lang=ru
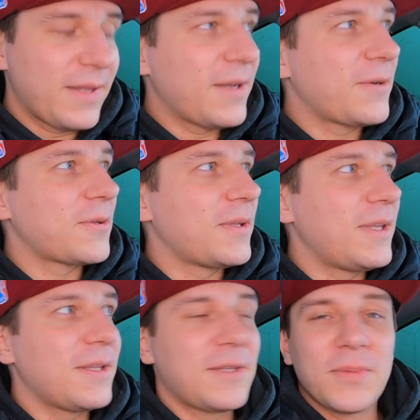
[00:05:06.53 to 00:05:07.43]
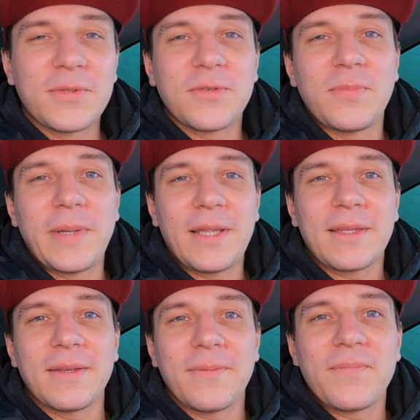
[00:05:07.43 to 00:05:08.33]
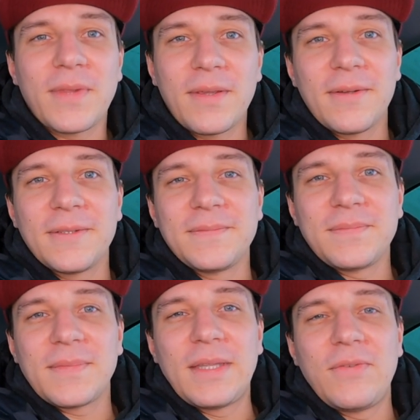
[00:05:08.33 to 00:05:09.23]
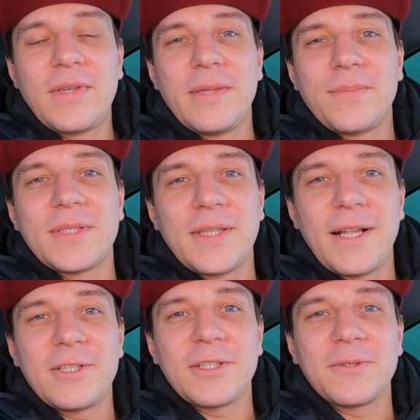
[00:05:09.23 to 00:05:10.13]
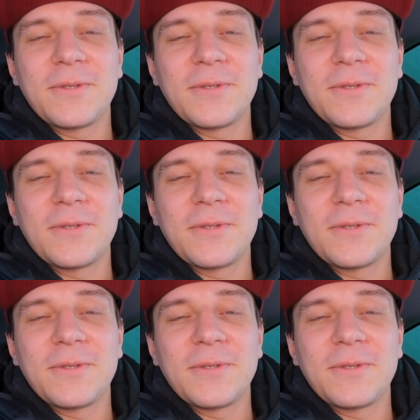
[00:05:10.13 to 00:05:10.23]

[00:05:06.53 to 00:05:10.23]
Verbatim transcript: Я говорю, да нет, типа, все в порядке, э, двигаемся дальше.